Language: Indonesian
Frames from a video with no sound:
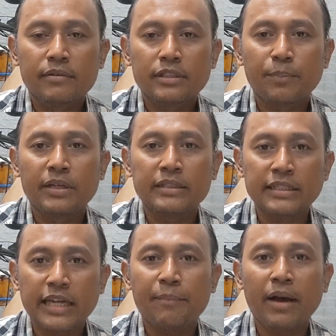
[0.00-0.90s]

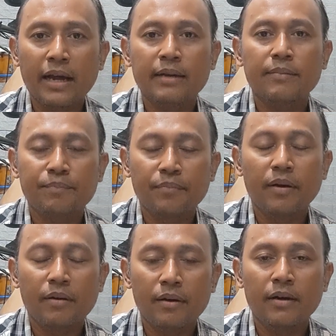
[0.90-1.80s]
sebenarnya sama
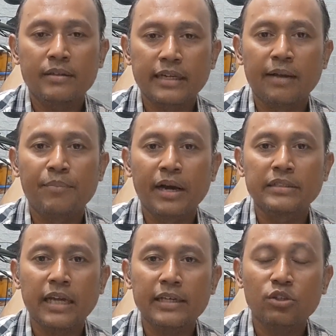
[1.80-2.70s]
Eh, dalam
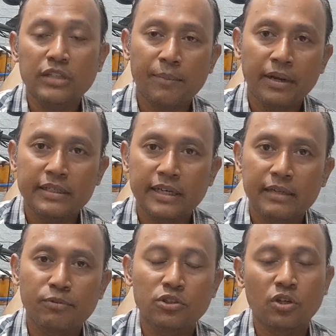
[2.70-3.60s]
bahasa itu sama
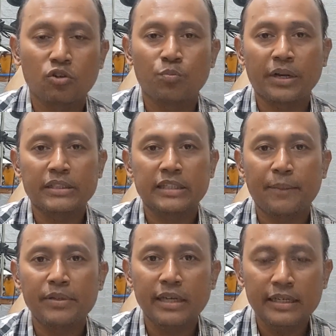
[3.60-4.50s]
dengan bocor kompresi.
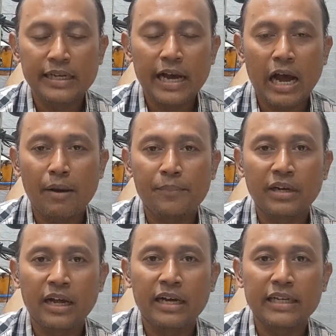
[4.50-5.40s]
Tapi ya,
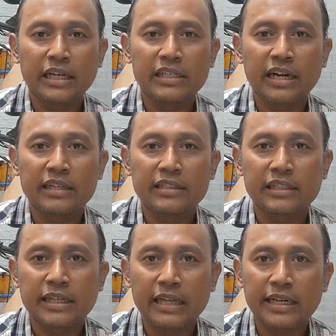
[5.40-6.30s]
apabila kita
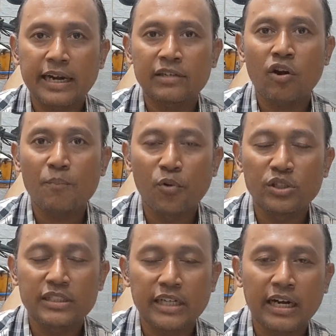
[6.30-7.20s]
dikatakan
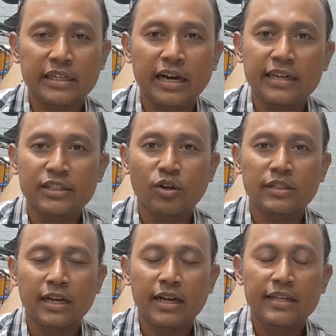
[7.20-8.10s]
ngobos, seakan-akan itu
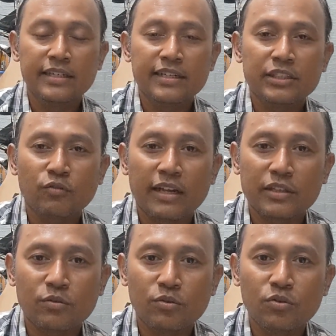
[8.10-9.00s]
adalah
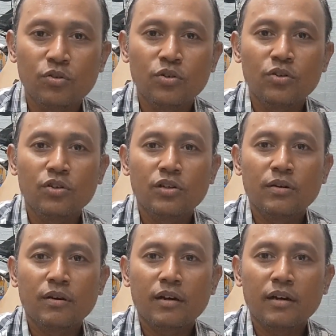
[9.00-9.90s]
suatu
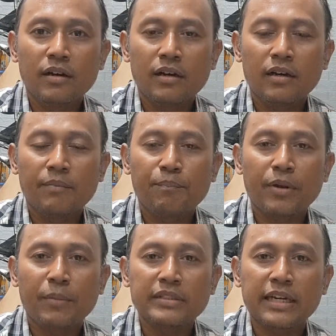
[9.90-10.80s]
uh,
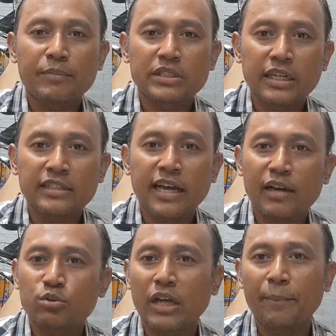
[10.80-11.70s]
permasalahan mesin yang
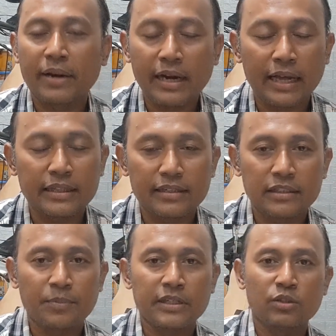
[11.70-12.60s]
rusak berat
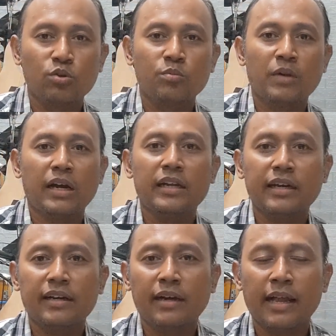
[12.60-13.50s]
seperti itu.
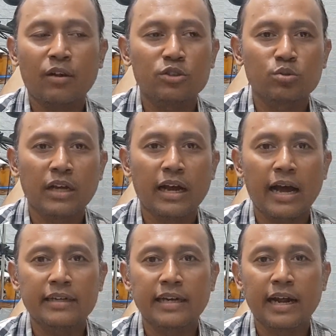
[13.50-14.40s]
Maka kalau sudah
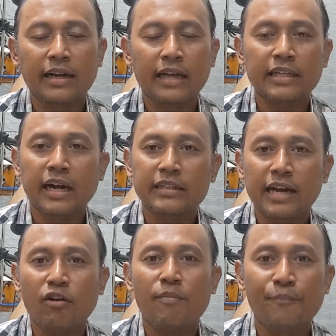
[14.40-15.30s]
ada kata-kata